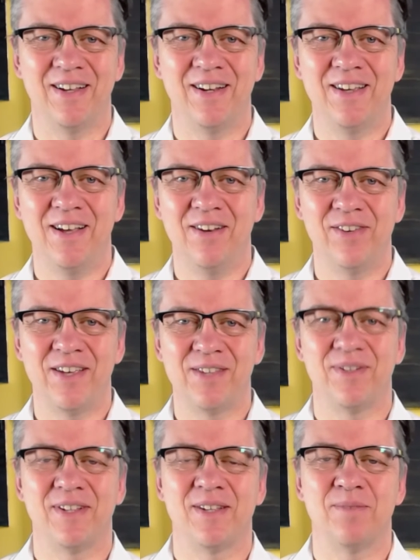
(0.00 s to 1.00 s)
Hallihallo, hier
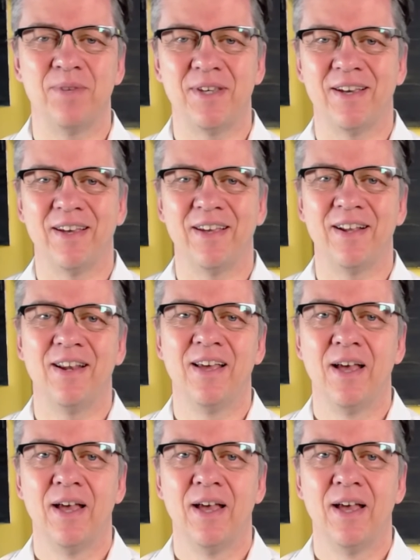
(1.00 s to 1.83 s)
ist wieder der Michael.